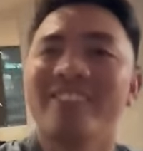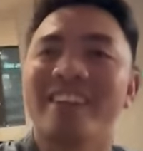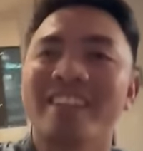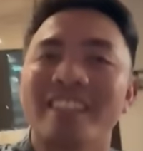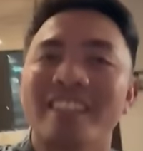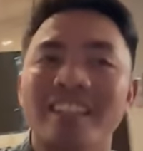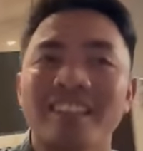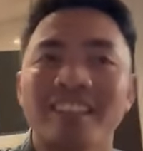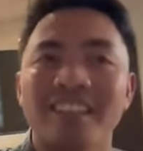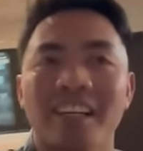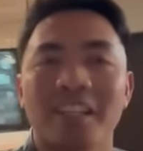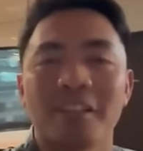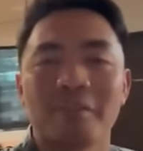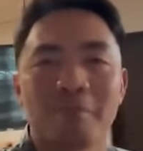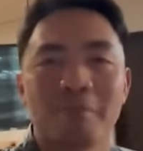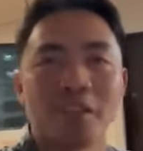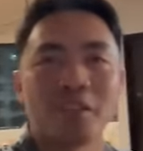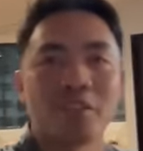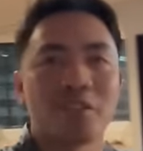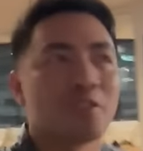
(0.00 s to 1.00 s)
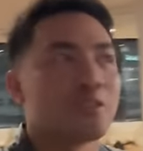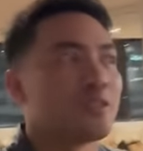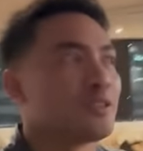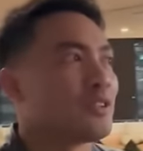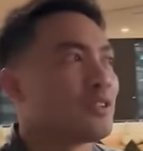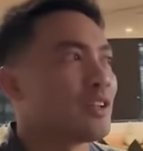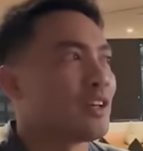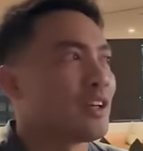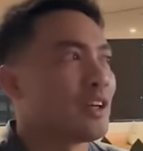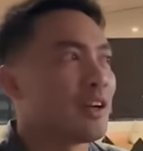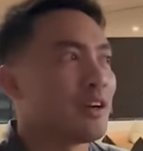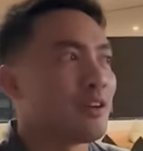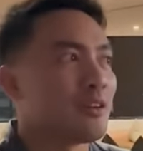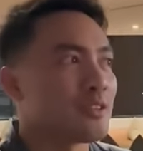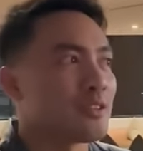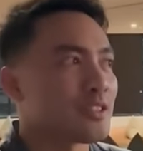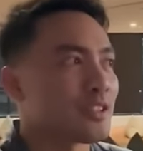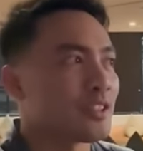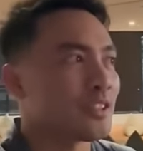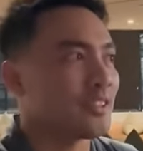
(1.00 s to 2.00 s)
But I think it makes you
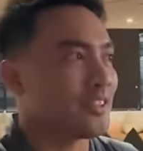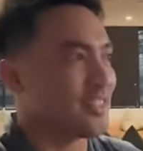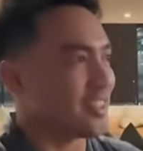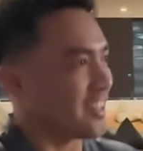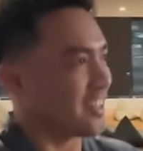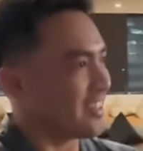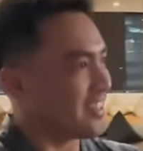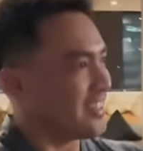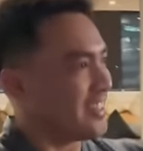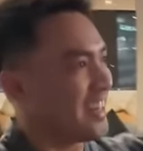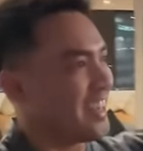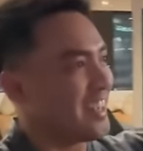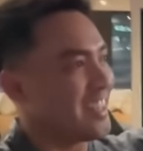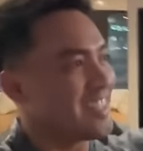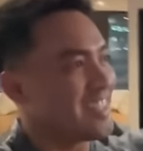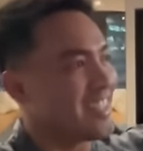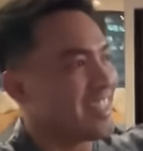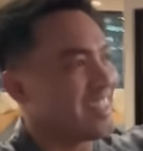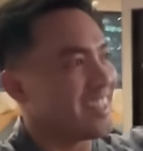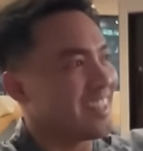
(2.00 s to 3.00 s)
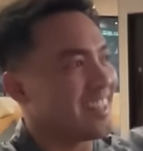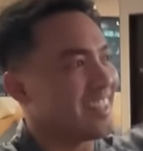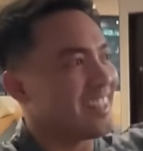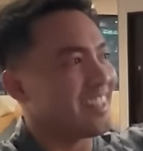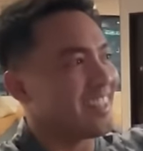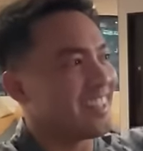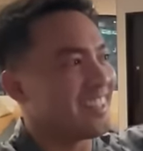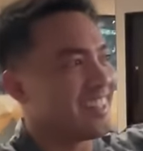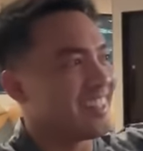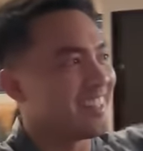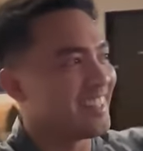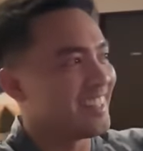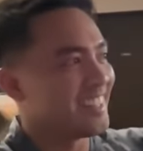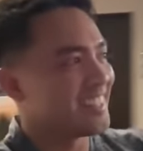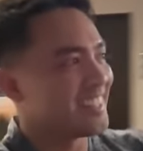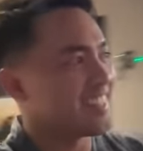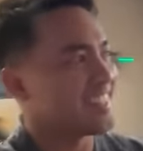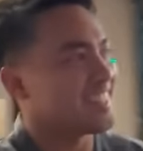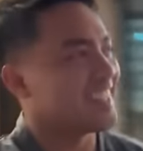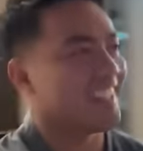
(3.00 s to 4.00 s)
closer to each other. Hi, Jay!
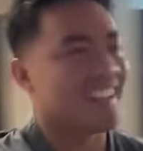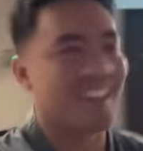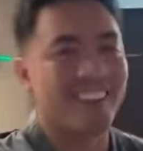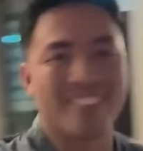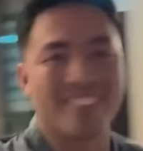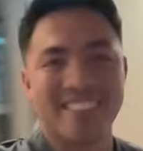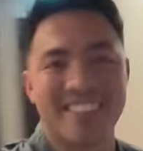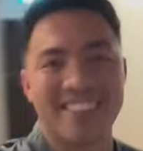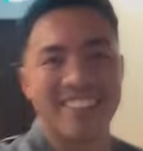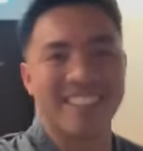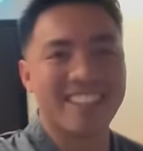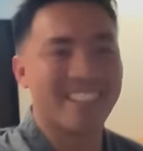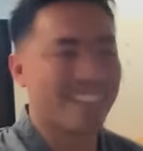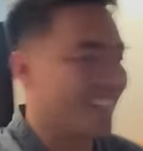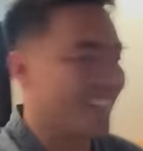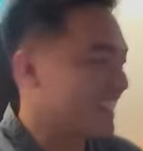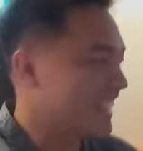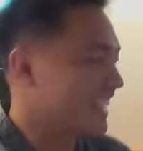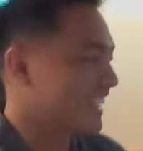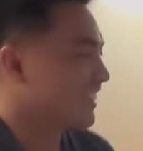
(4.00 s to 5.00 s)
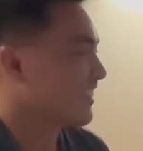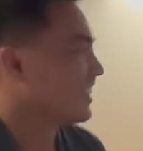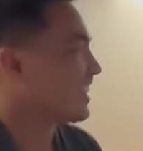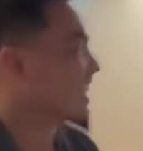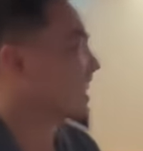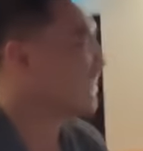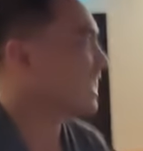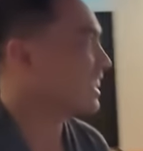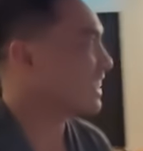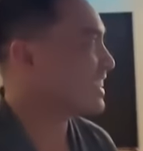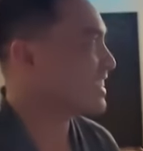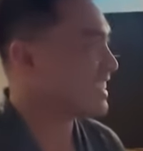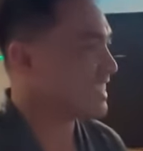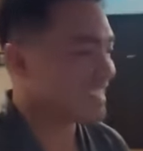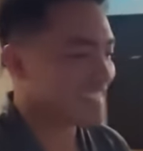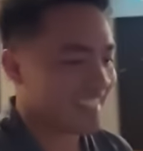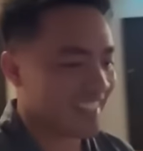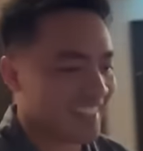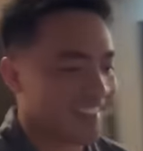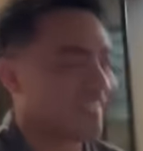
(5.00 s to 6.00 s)
Si JM. Nalipuntahan natin si
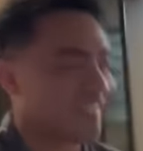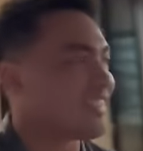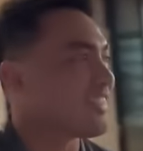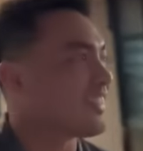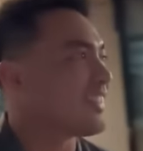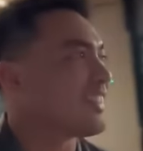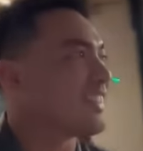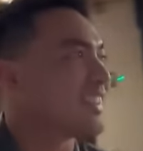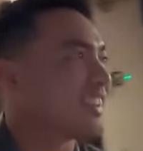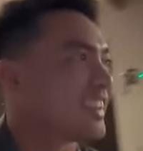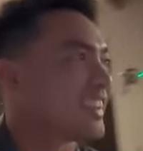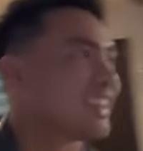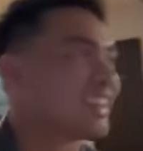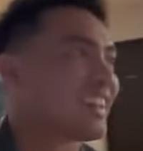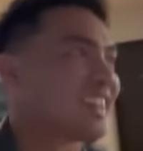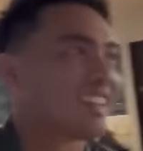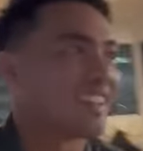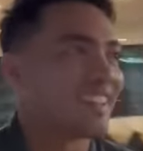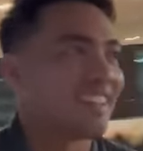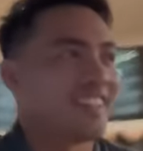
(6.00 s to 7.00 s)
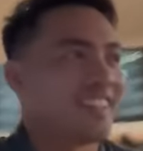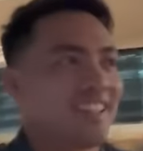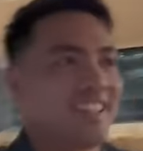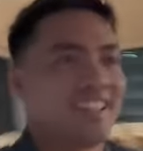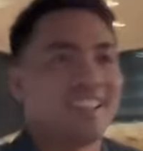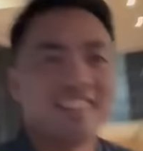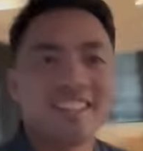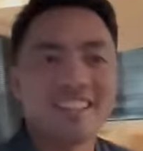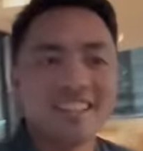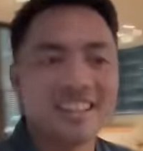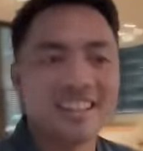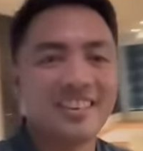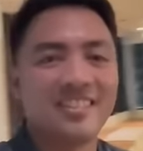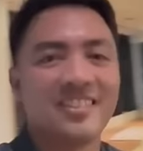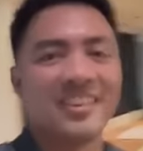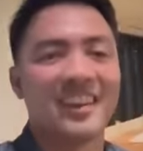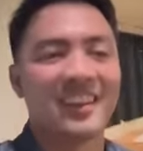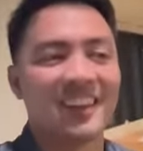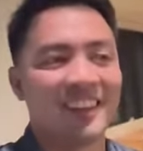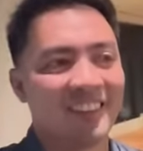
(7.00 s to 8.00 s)
JM. Di
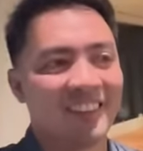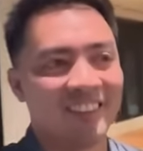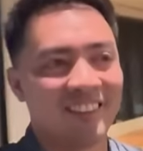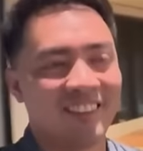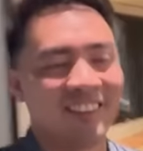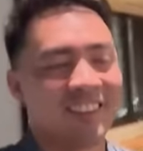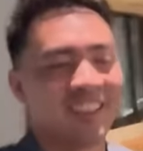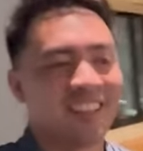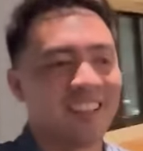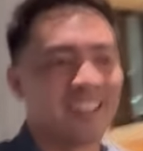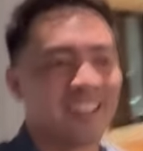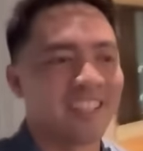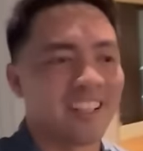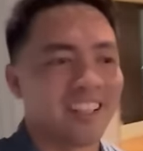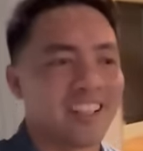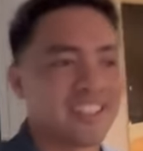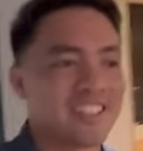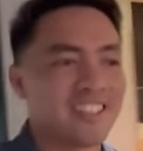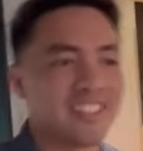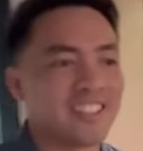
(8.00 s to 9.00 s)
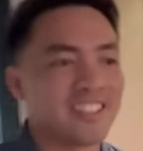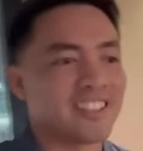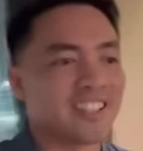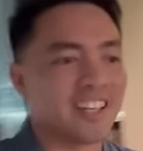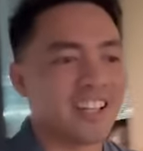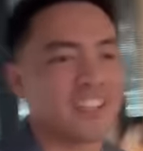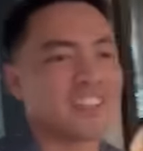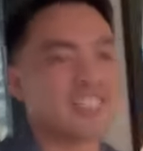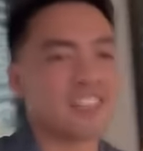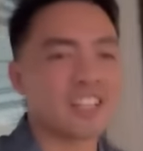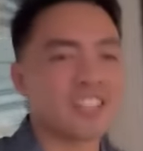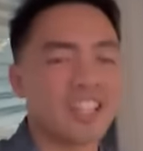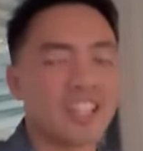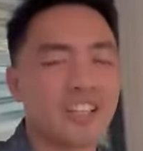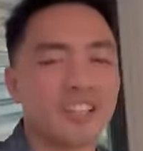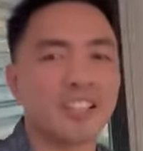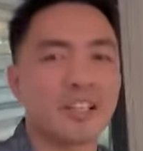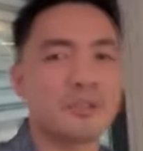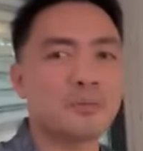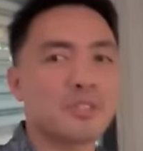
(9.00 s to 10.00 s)
ba? Kasi stranger kayo.
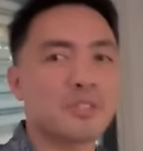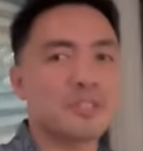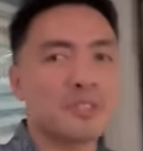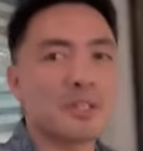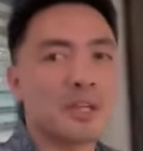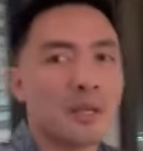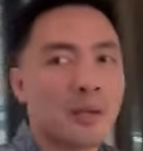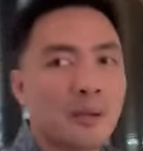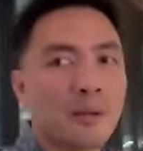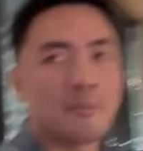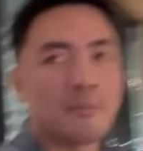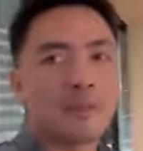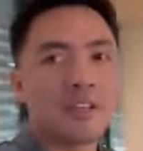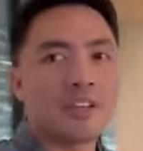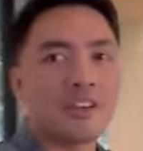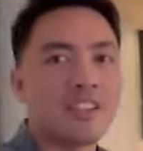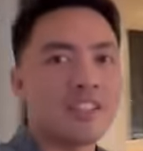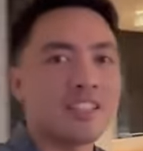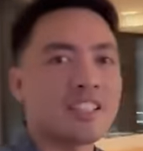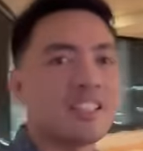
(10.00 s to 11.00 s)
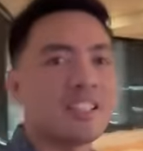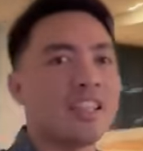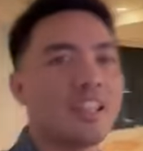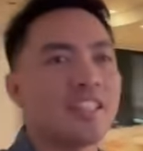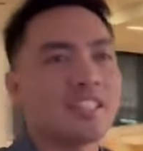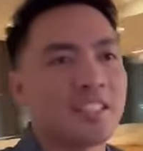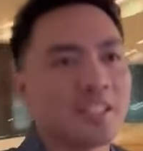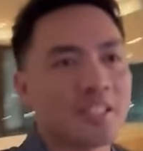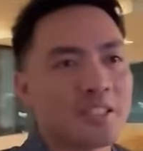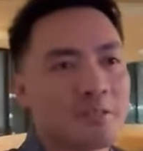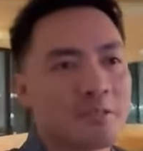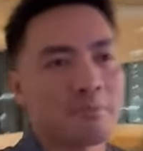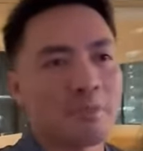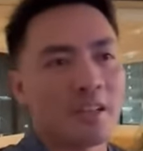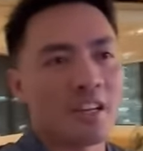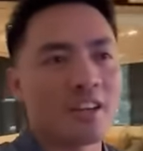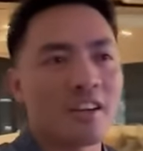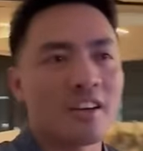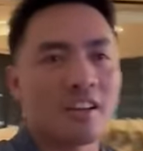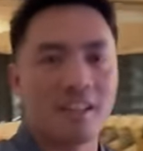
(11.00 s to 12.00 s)
Tapos, pero it's a nice
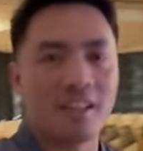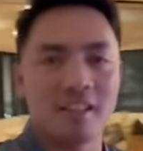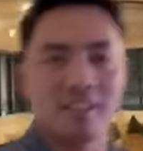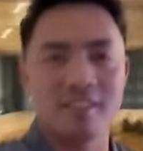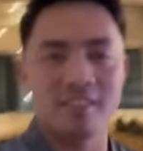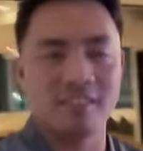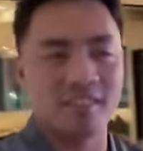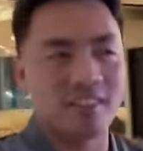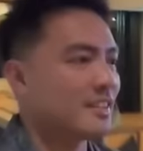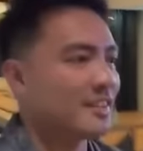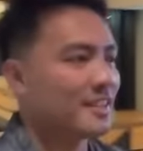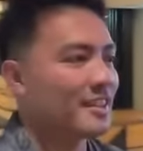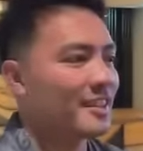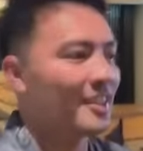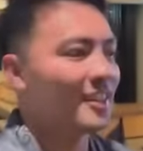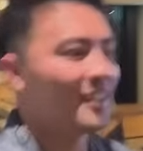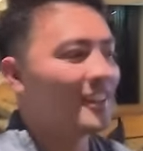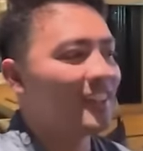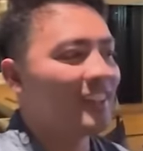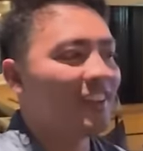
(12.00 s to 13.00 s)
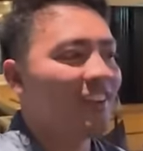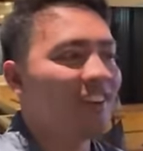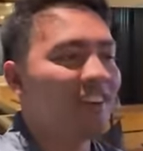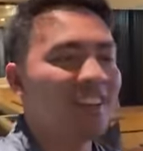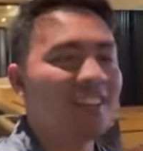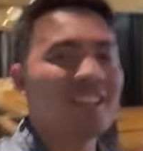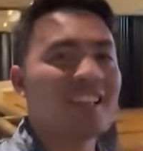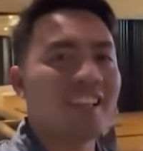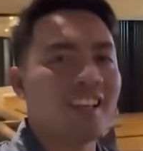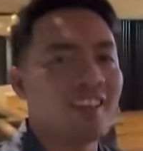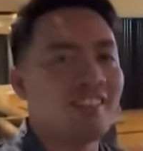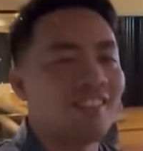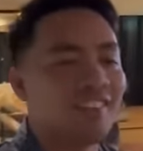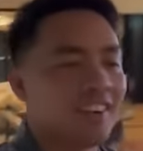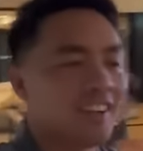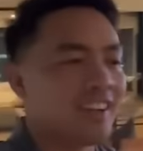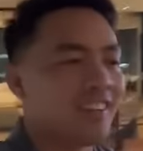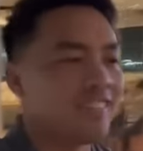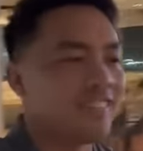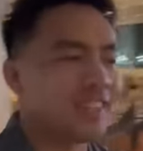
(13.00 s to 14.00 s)
experience. Hi, JM. Huwag
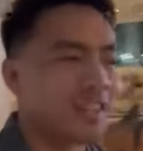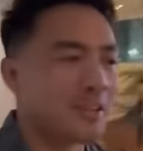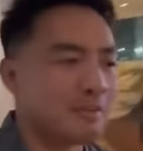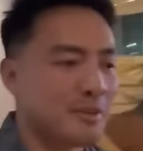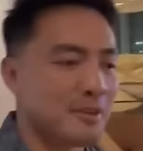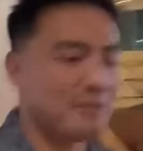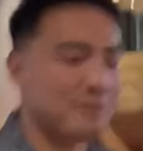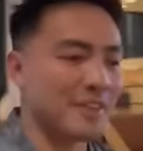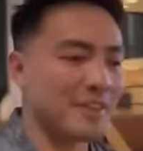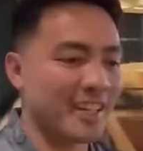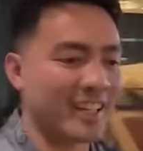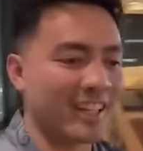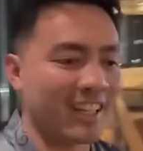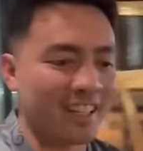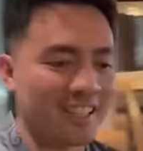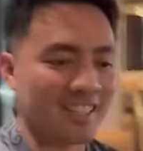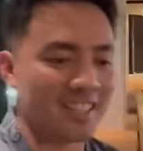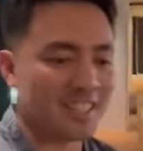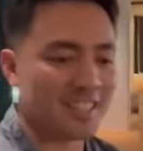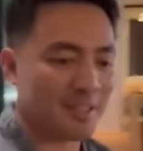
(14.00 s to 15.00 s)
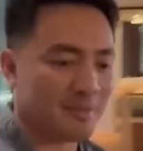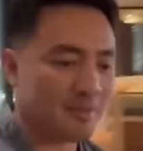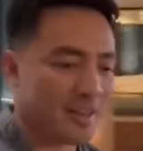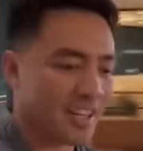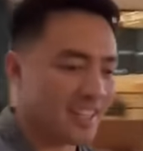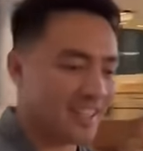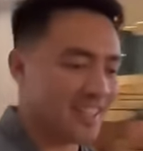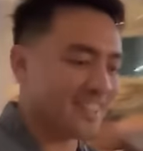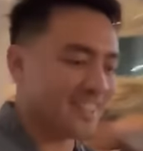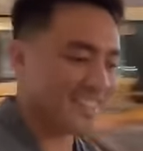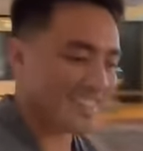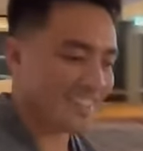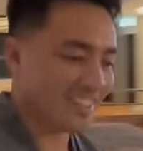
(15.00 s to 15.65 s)
ka muna mag-vlog. Isasama kita dito.